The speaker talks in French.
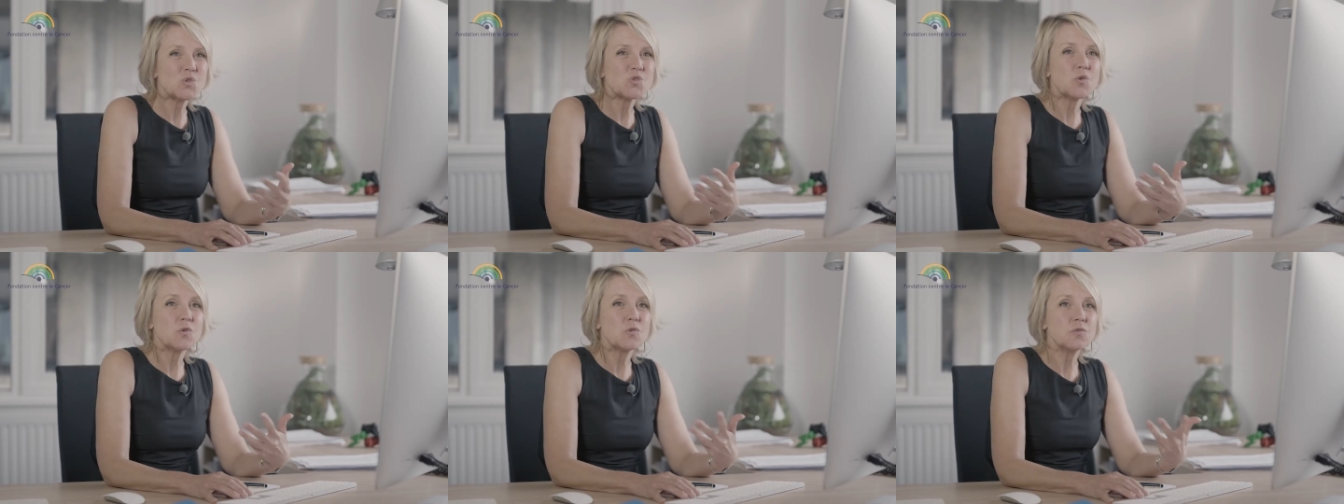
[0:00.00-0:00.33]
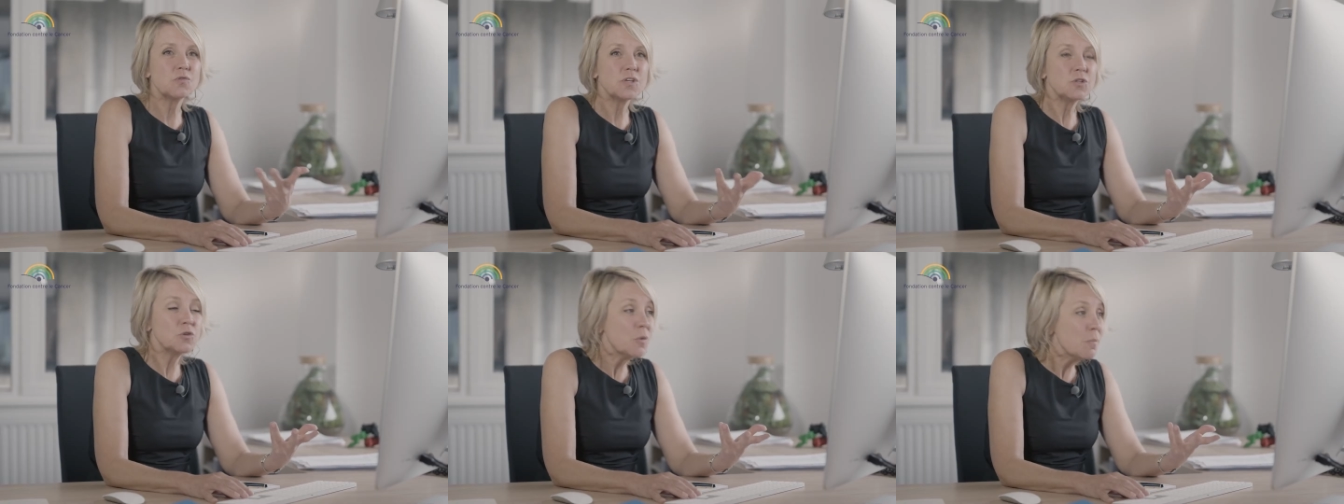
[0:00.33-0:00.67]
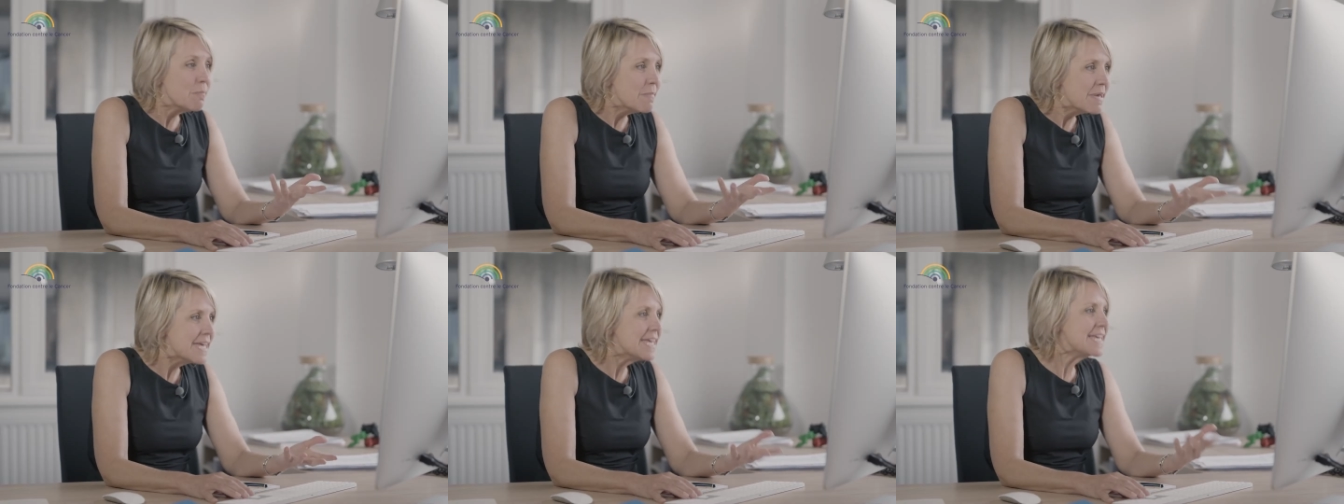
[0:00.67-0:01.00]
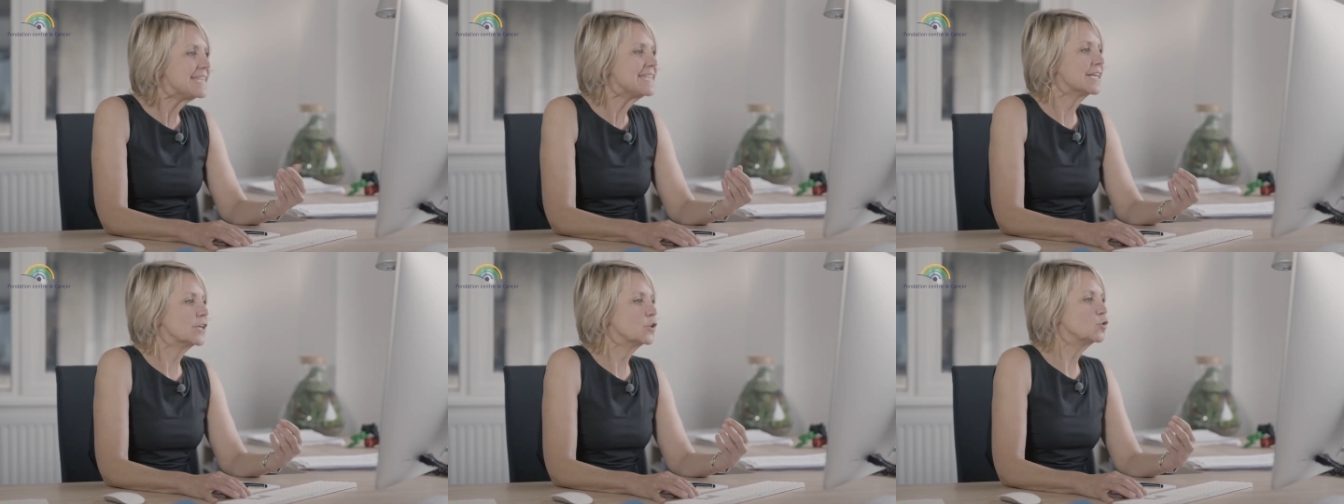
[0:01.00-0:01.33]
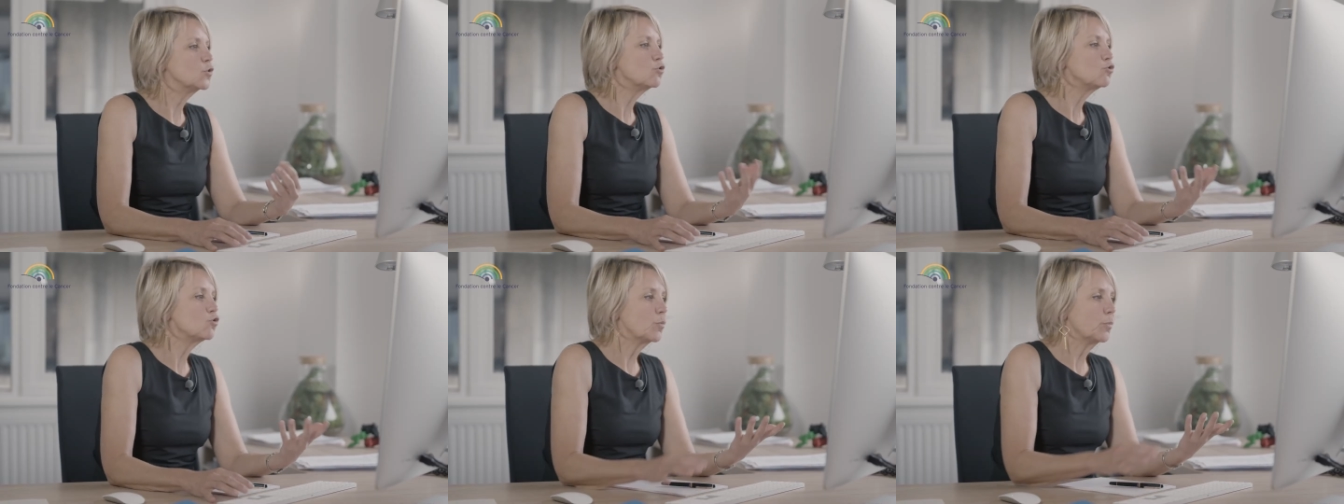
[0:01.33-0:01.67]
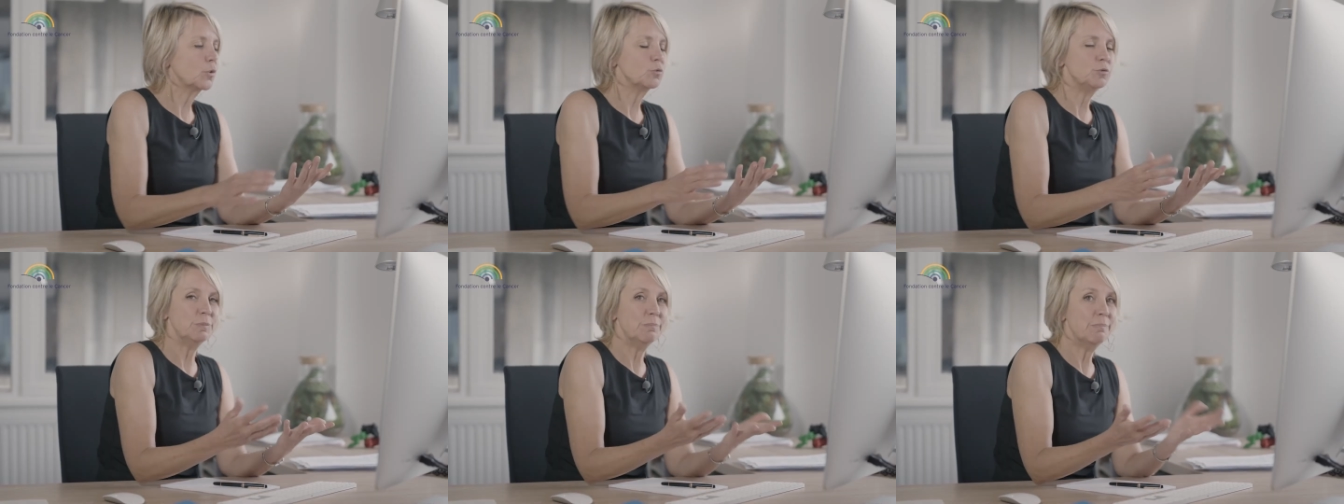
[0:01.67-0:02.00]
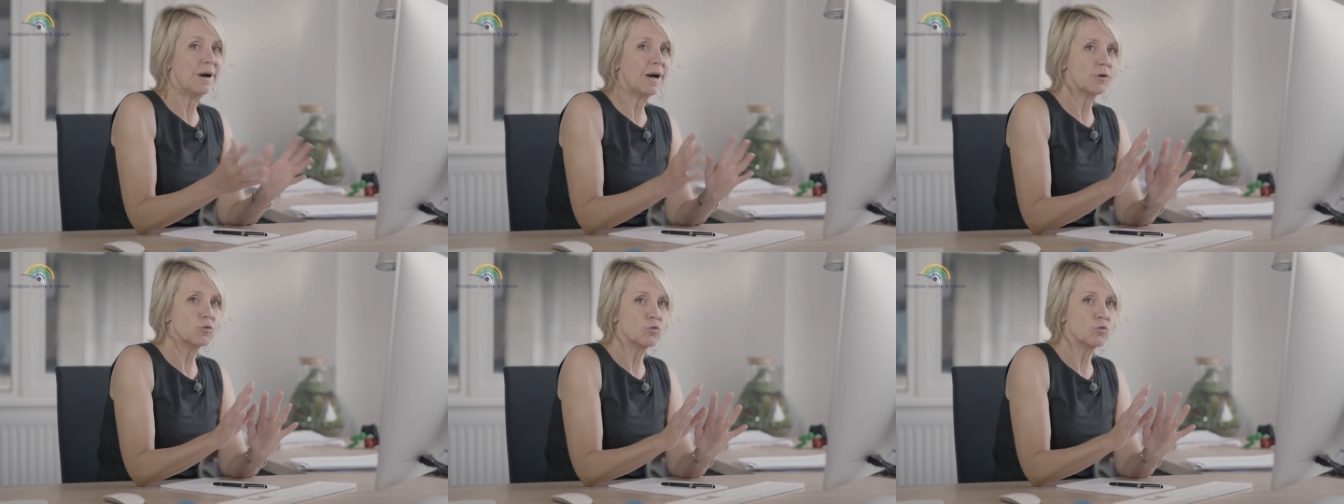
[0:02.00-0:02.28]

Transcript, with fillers: ce phénomène ne se produit pas